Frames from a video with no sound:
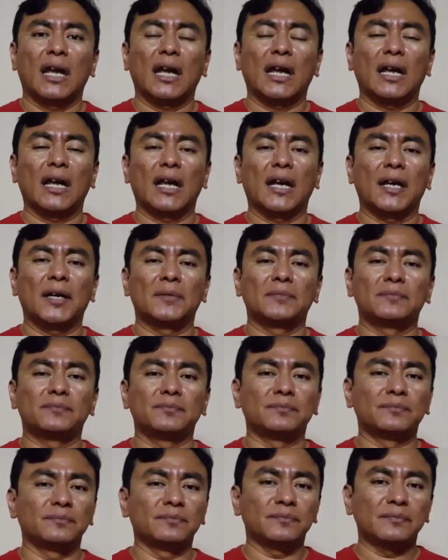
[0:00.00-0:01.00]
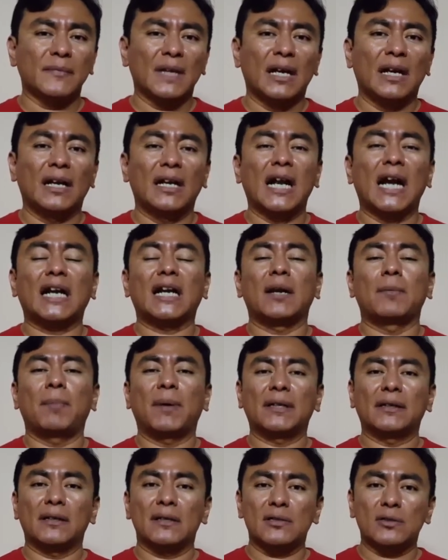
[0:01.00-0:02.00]
em, la
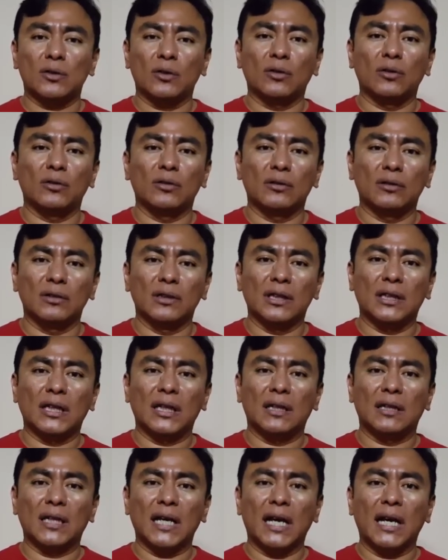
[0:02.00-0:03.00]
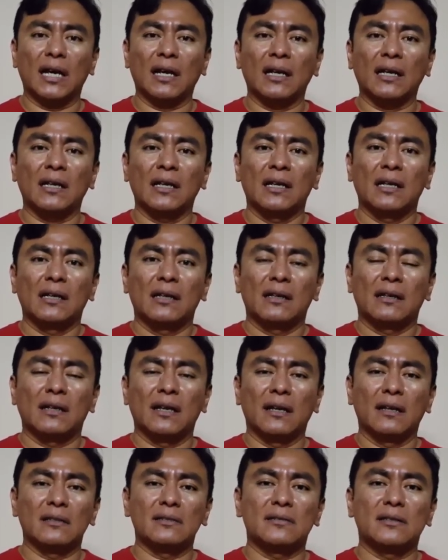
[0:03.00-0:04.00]
repatriación digital
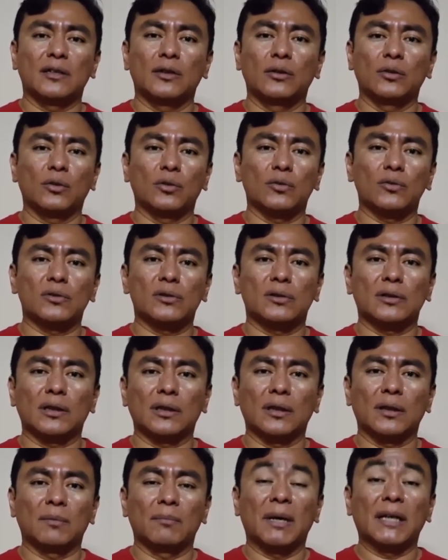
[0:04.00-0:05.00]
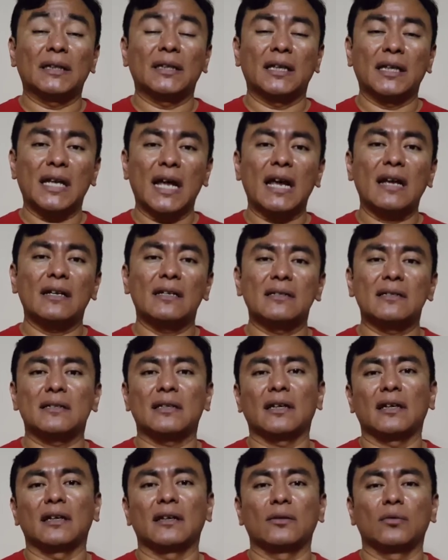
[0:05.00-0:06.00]
de distintos materiales
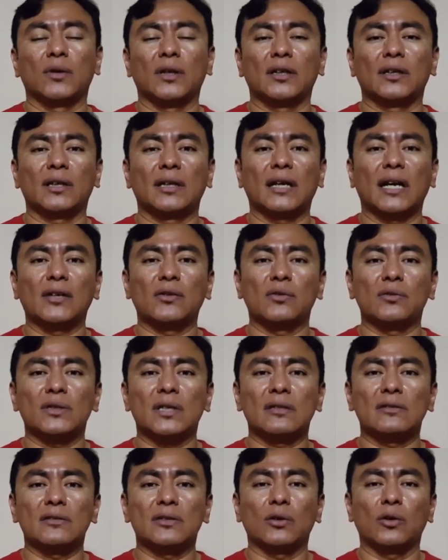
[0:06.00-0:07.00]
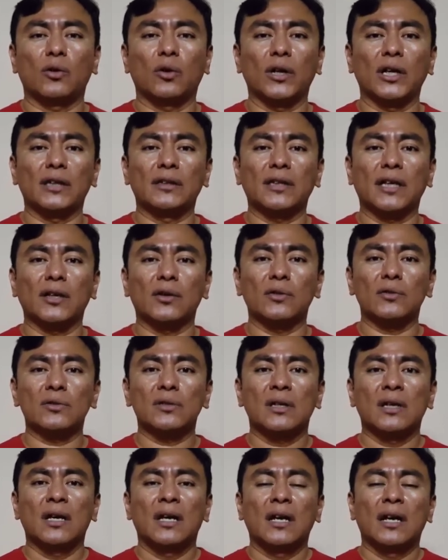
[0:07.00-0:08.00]
que durante años han sido
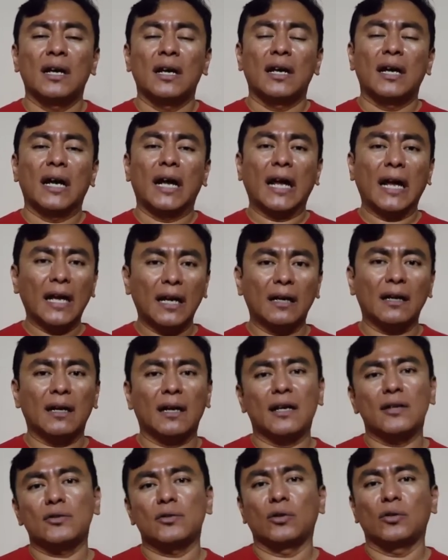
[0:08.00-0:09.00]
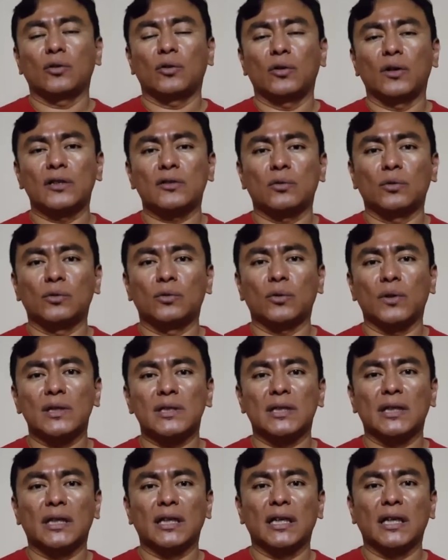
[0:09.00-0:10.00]
colectados en relación con las
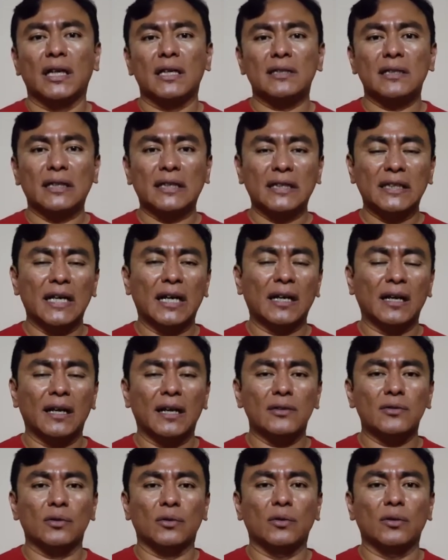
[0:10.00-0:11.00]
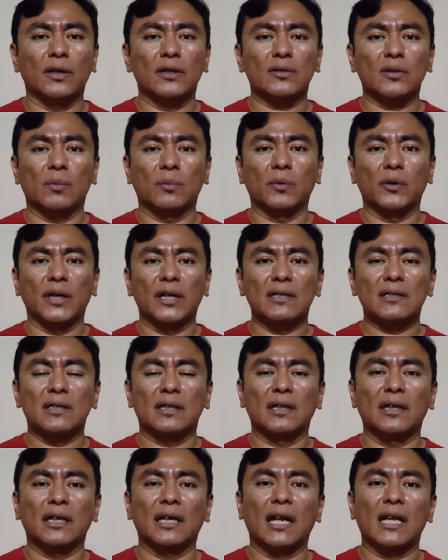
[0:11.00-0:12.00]
culturas indígenas y en relación con las comunidades
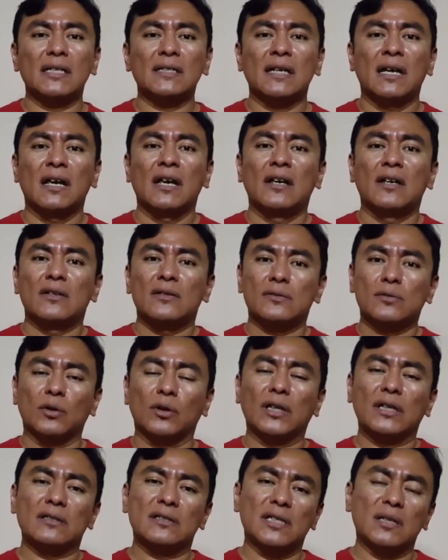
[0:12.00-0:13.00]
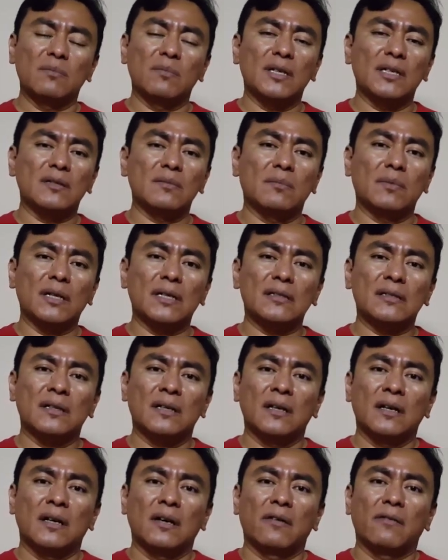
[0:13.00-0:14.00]
indígenas, son en sí mismas
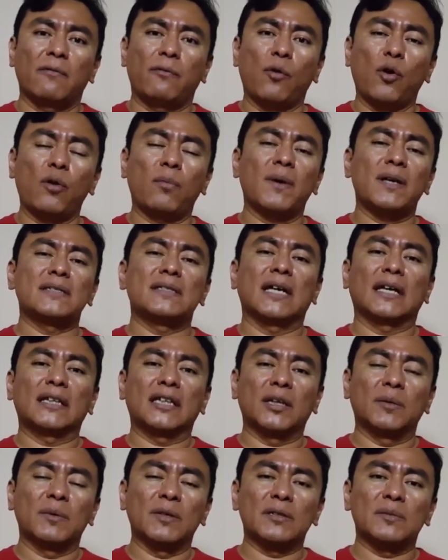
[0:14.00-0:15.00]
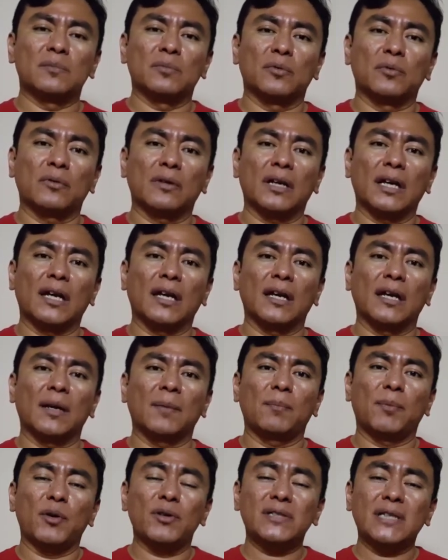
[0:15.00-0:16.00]
formas de activismo,
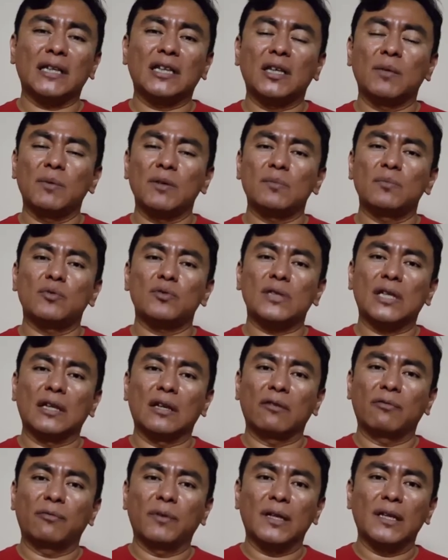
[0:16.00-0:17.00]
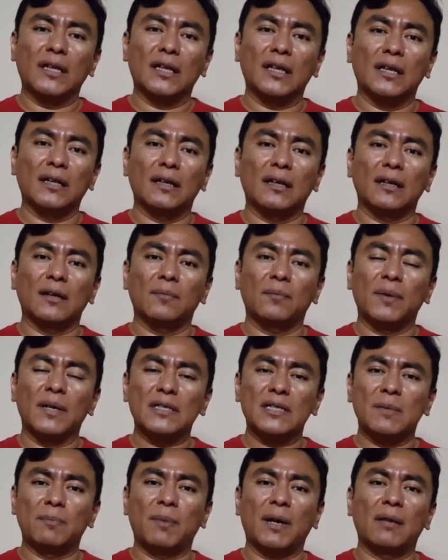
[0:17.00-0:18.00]
eh, pero este activismo se define
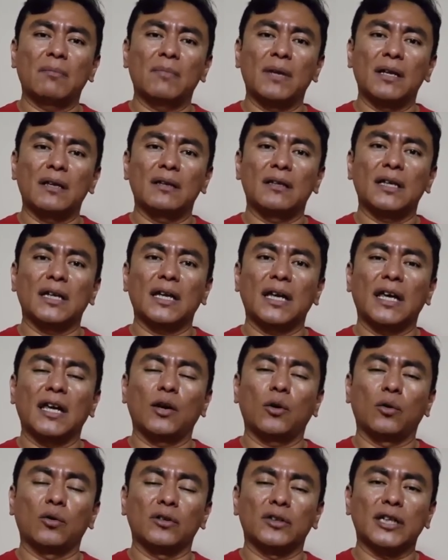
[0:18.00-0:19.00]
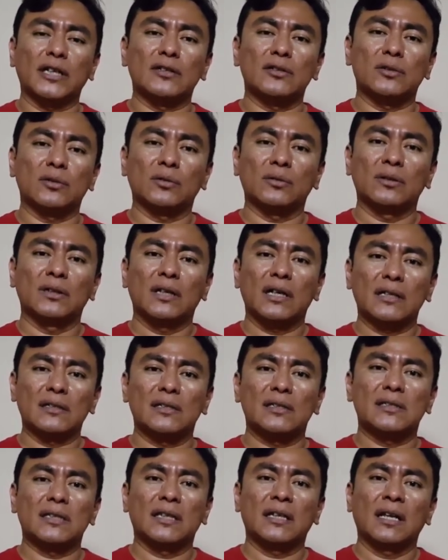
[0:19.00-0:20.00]
principalmente en contexto, es
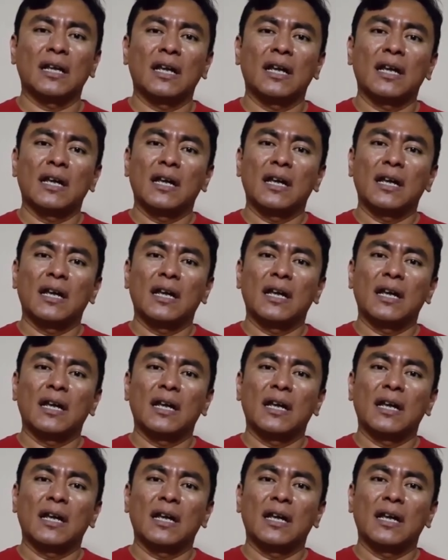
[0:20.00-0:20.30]
decir,